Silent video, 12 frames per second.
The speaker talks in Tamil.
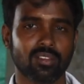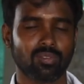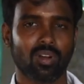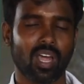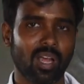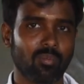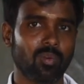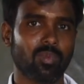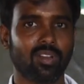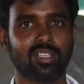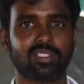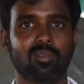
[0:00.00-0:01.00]
ஸோ
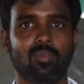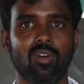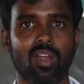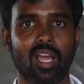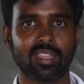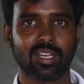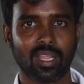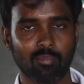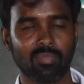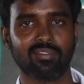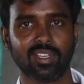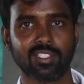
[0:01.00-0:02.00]
லாபமோ நஷ்டமோ அதை
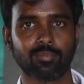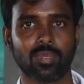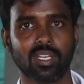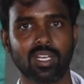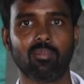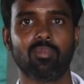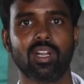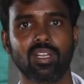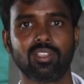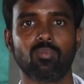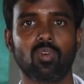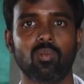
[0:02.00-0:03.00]
நம்ம ஃபேஸ் பண்ணி நம்ம
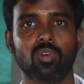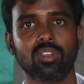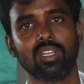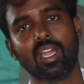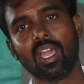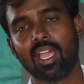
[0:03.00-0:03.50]
எடுத்துகிட்டு போகும்போது